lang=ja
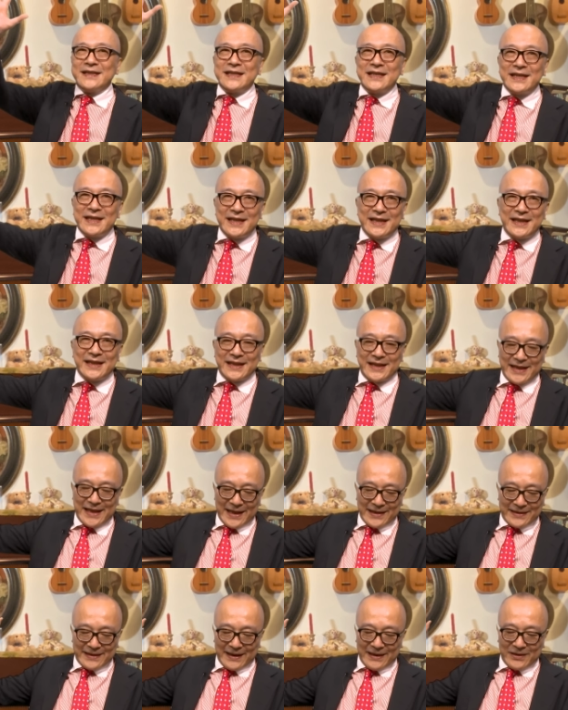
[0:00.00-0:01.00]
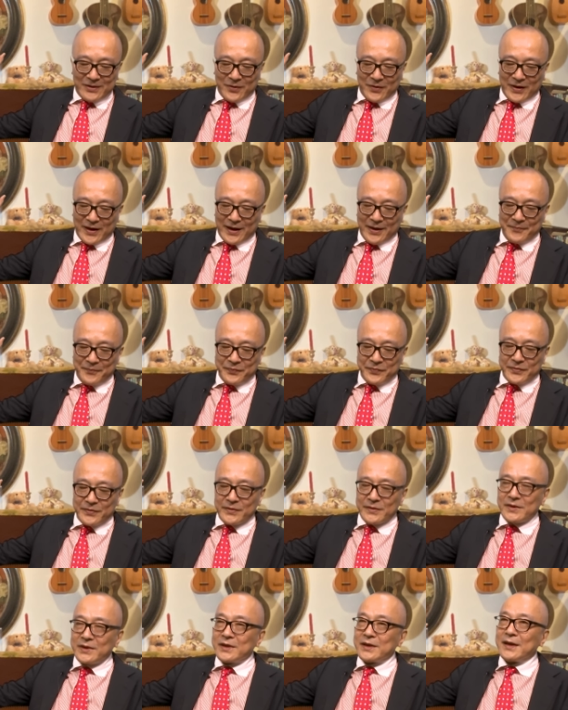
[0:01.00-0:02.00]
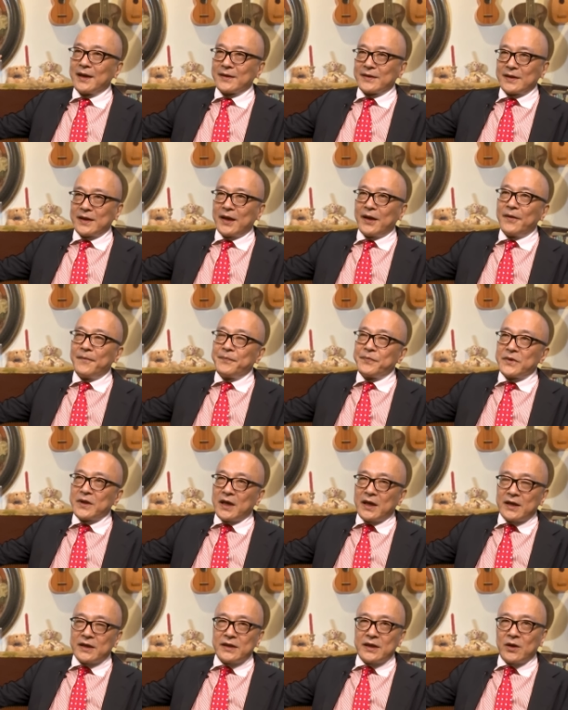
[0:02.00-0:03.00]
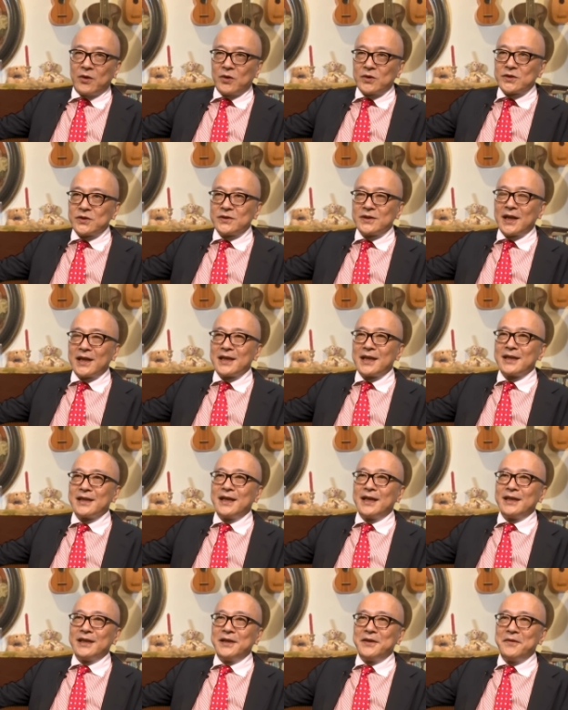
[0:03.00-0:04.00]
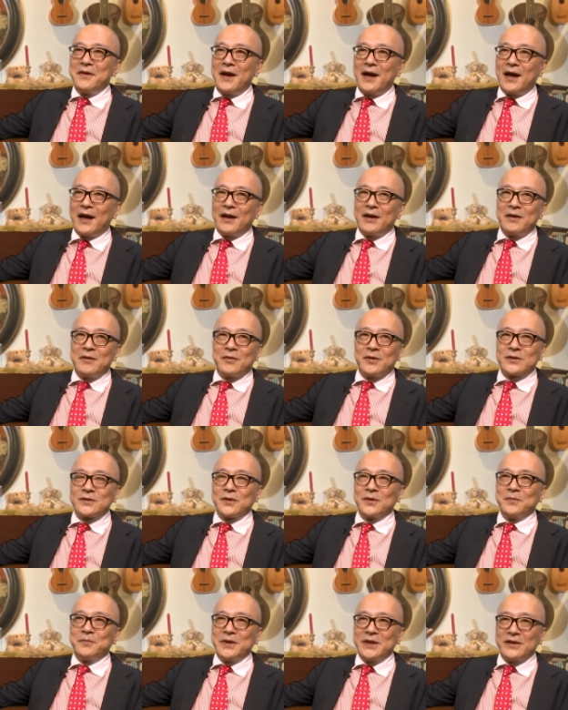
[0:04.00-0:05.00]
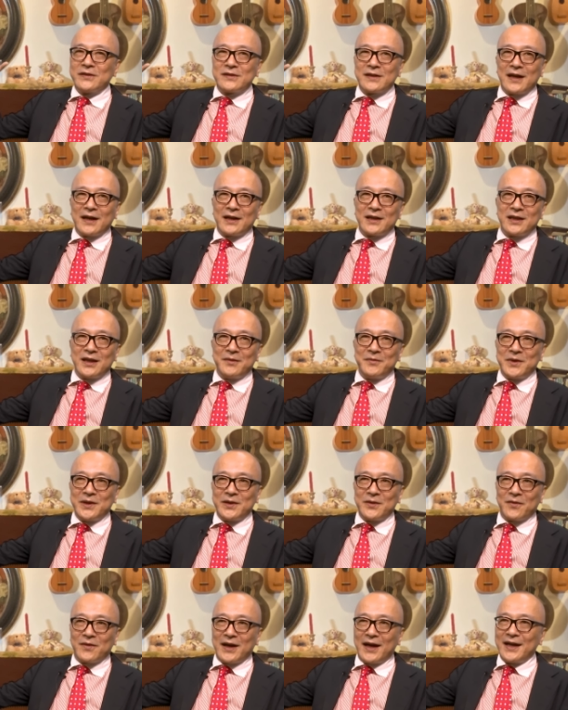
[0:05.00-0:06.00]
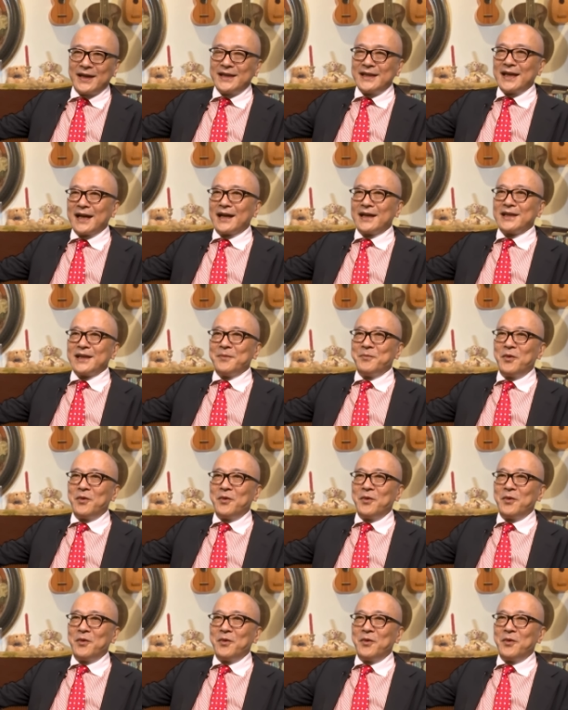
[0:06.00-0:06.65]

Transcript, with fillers: 示委員になったりとかなってで57年にはそういう美術アカデミーの会の中で